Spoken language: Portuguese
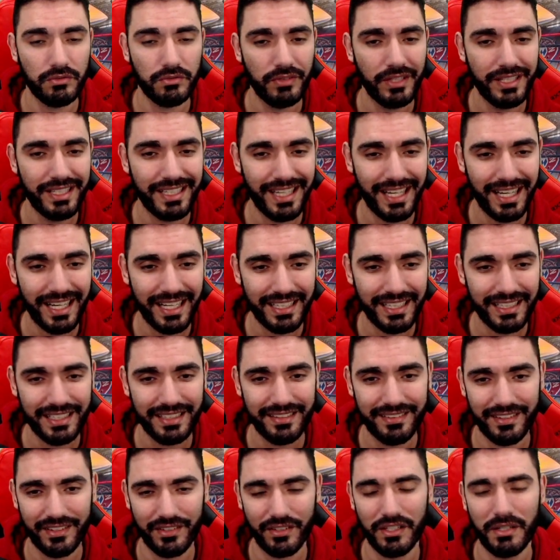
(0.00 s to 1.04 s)
vem
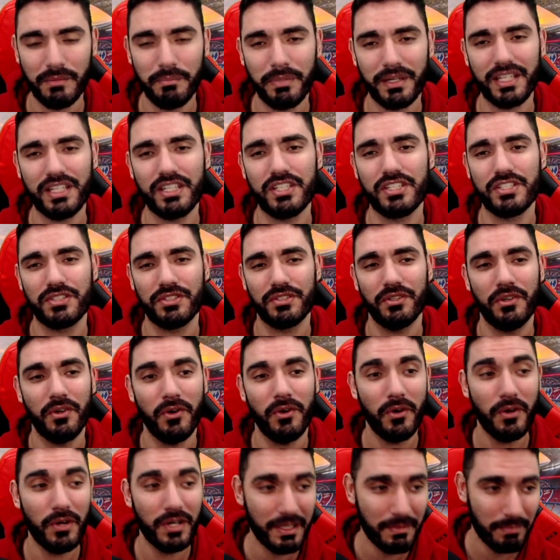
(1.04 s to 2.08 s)
nada, César. Olha para isto,
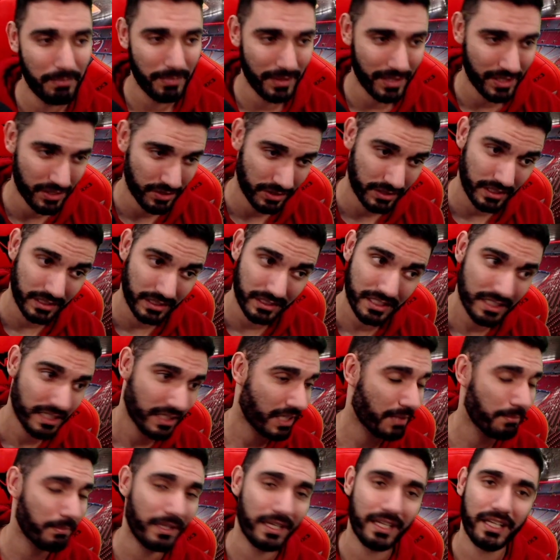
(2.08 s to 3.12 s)
olha para isto. Até tenho a
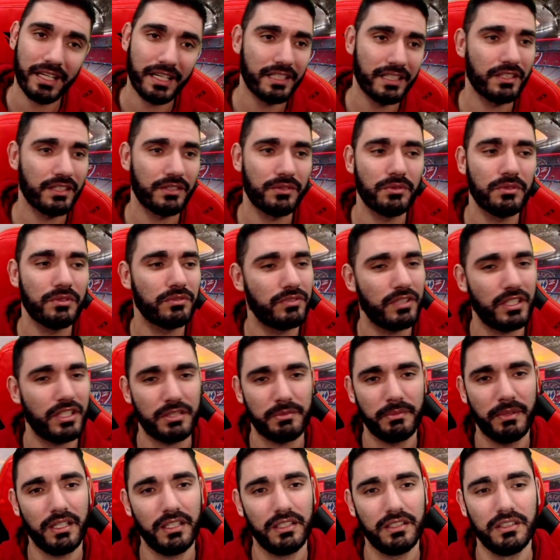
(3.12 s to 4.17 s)
câmera em grande e tudo, não
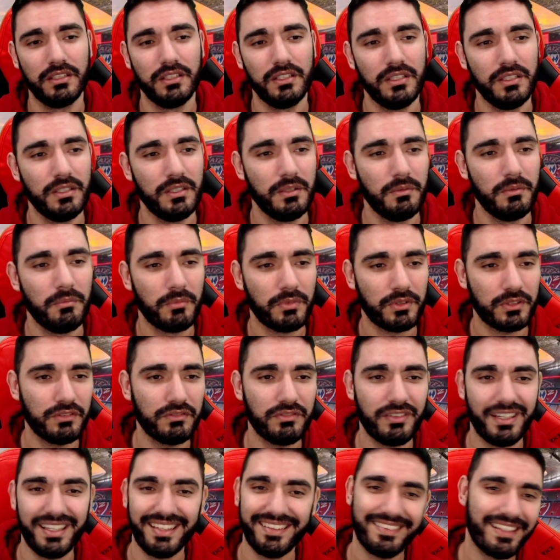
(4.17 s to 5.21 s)
faz mal.
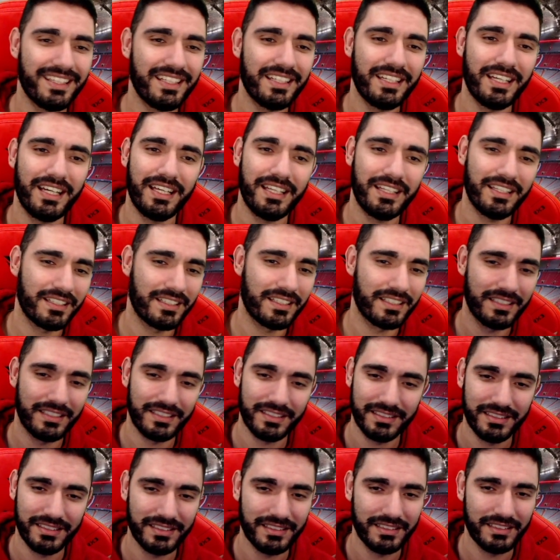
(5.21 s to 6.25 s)
Não vai sem nada.
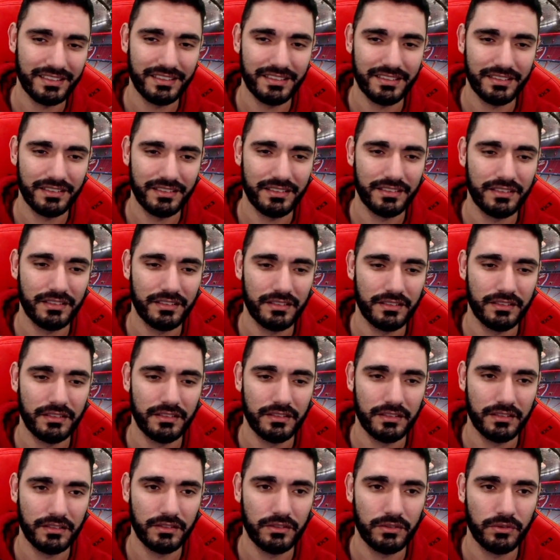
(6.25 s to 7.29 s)

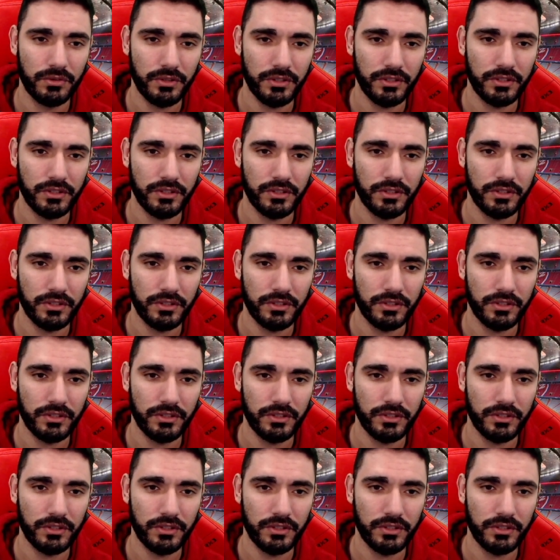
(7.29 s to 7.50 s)
Oi,